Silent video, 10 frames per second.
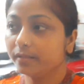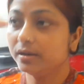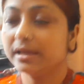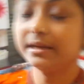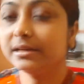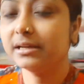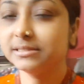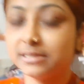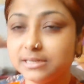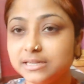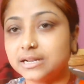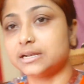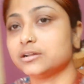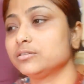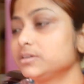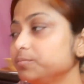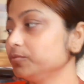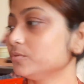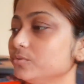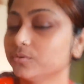লাইট না জ্বালালে রান্নাঘরটা
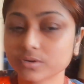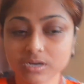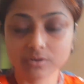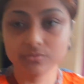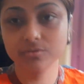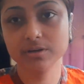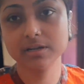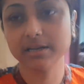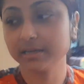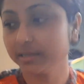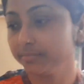পুরো অন্ধকার অন্ধকার লাগে